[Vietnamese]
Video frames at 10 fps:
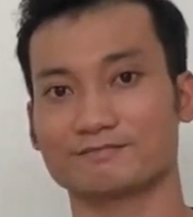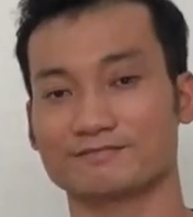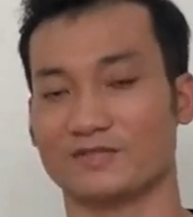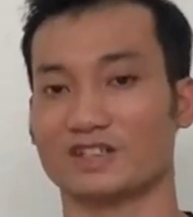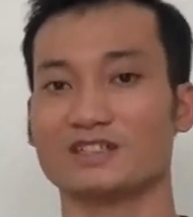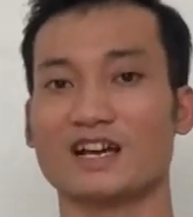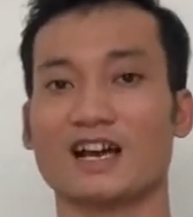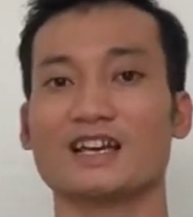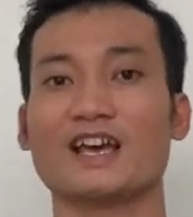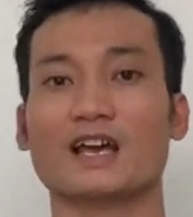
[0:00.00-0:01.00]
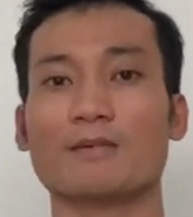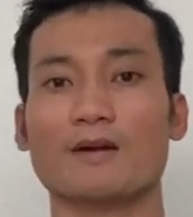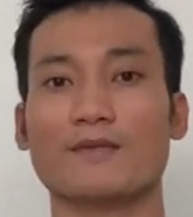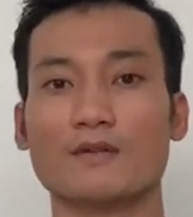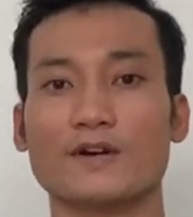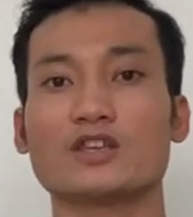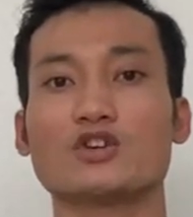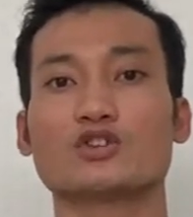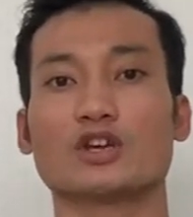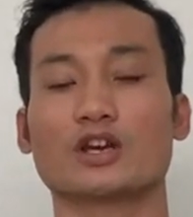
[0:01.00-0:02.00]
và thứ hai các bạn vẫn phải duy
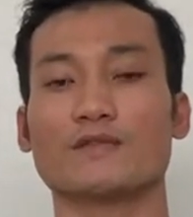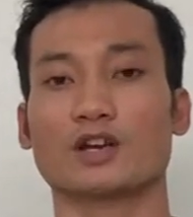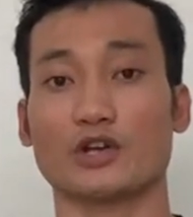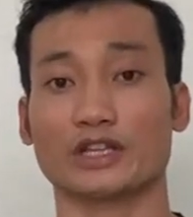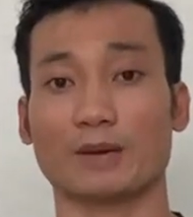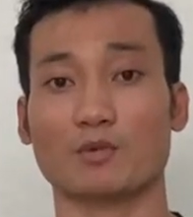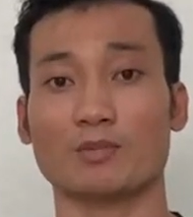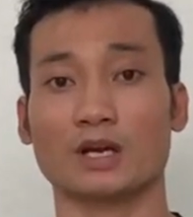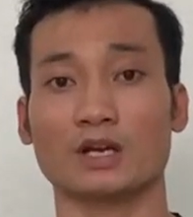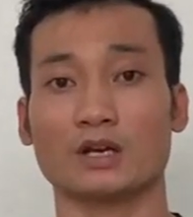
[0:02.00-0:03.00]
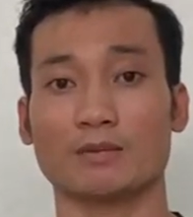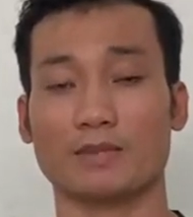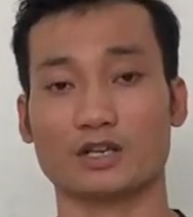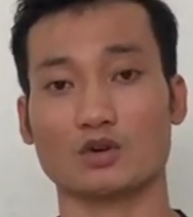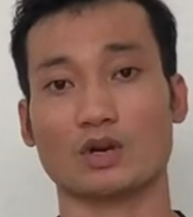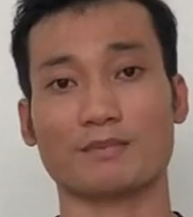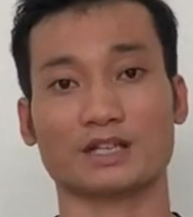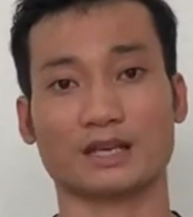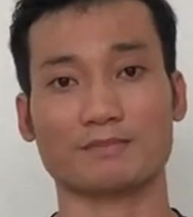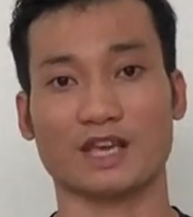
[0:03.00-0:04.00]
trì cái việc luyện tập của mình mặc dù là mình
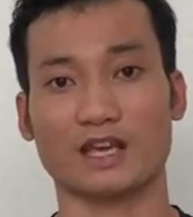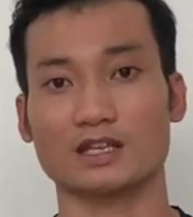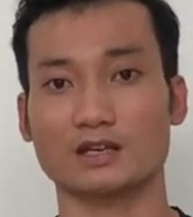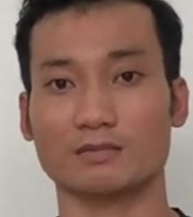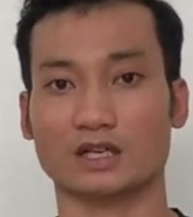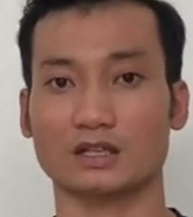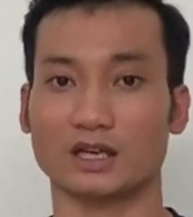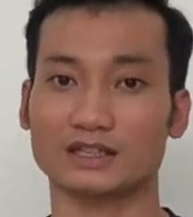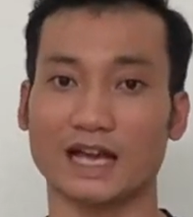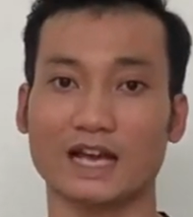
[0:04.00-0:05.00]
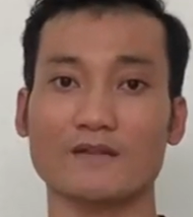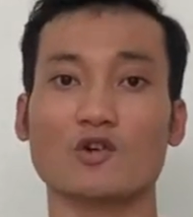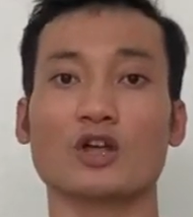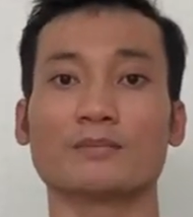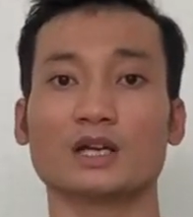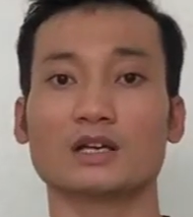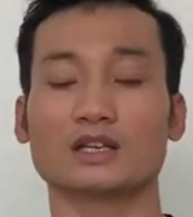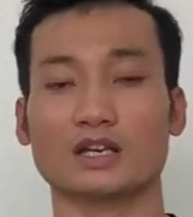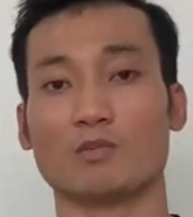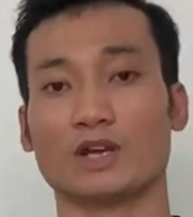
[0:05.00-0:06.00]
tập nhẹ nhưng mình có thể tăng cái volume lên
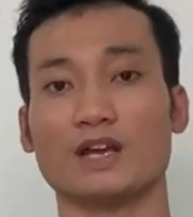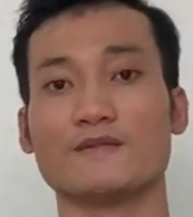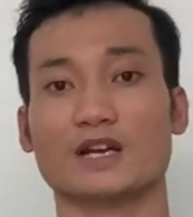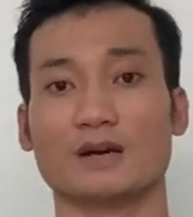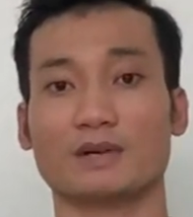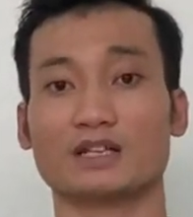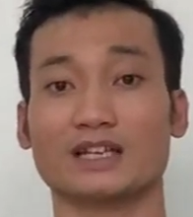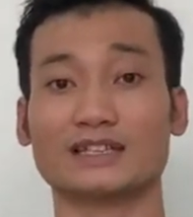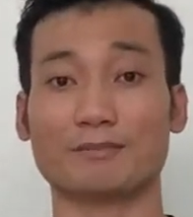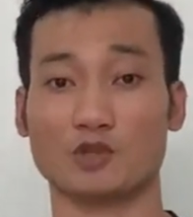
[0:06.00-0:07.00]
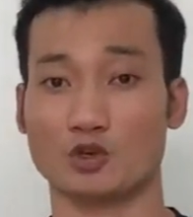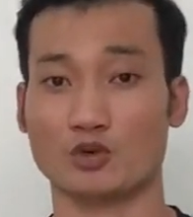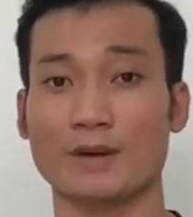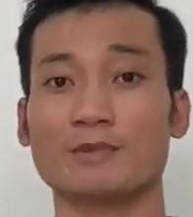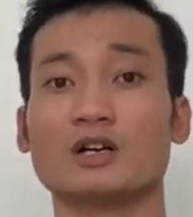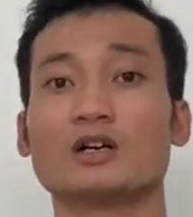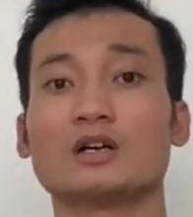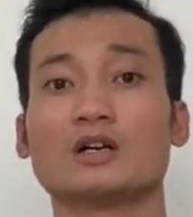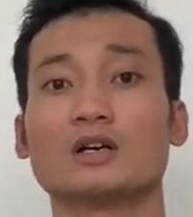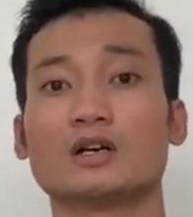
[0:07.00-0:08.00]
đồng nghĩa việc là mình có thể tập nhiều rep hơn
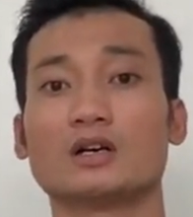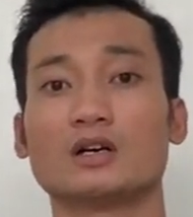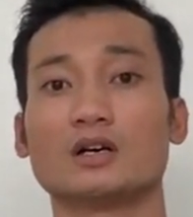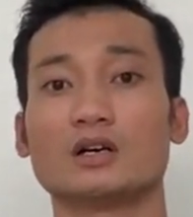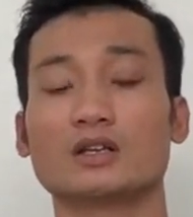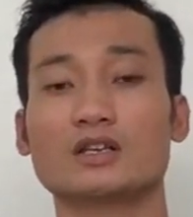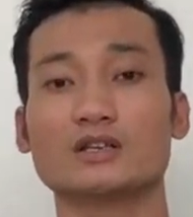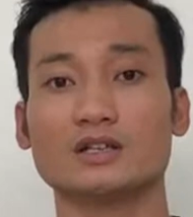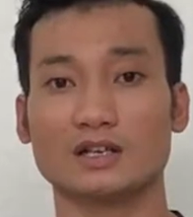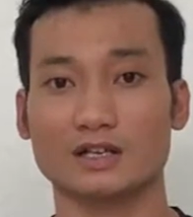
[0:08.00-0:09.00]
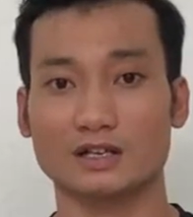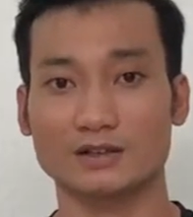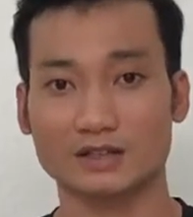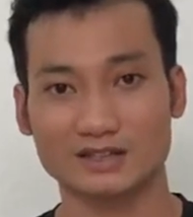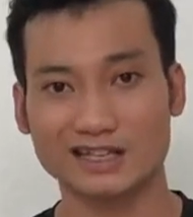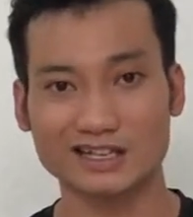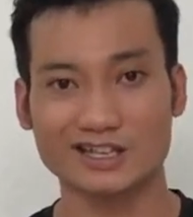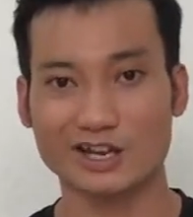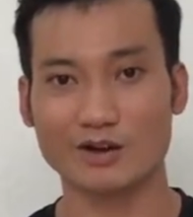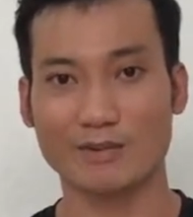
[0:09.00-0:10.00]
chứ tất
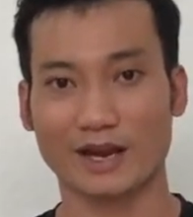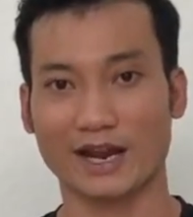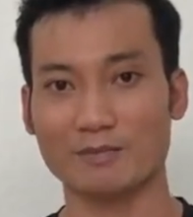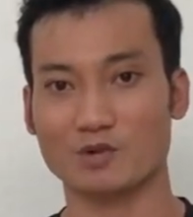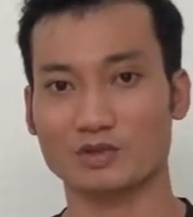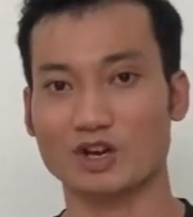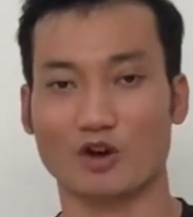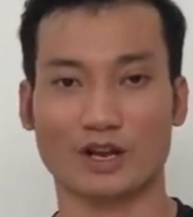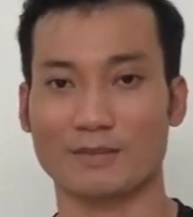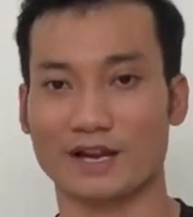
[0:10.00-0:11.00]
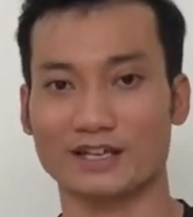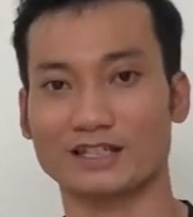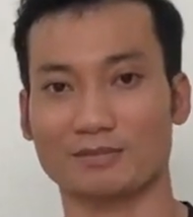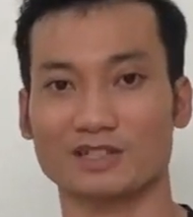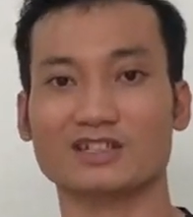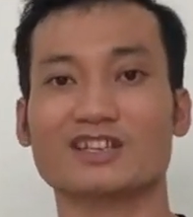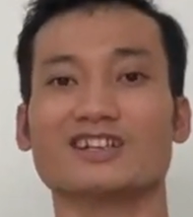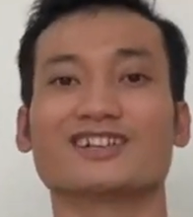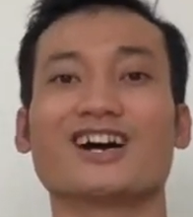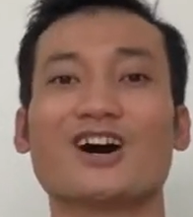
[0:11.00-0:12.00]
nhiên nếu các bạn áp dụng chế độ này bạn nghỉ tập thì tất nhiên
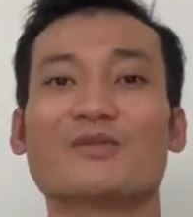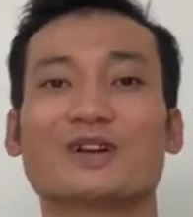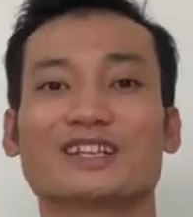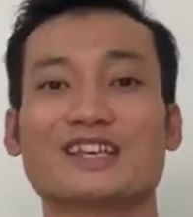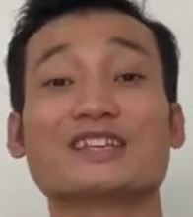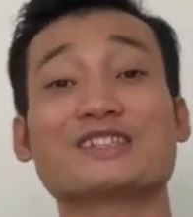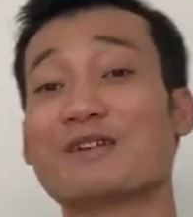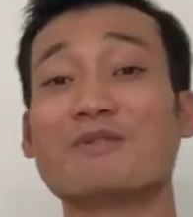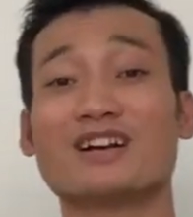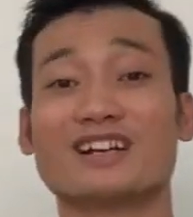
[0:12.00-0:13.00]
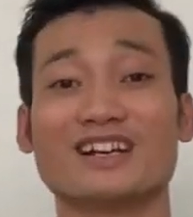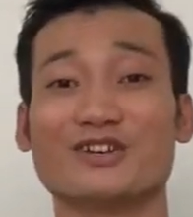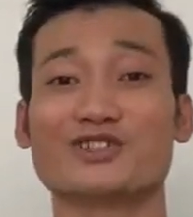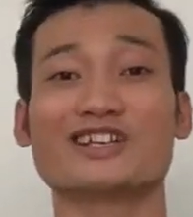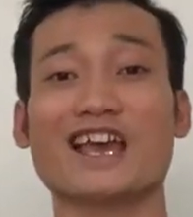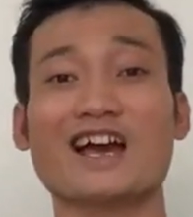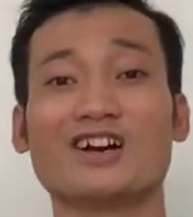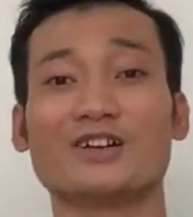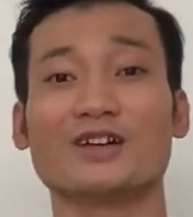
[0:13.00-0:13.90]
lượng cơ của mình sẽ sẽ mất đó là điều chắc chắn rồi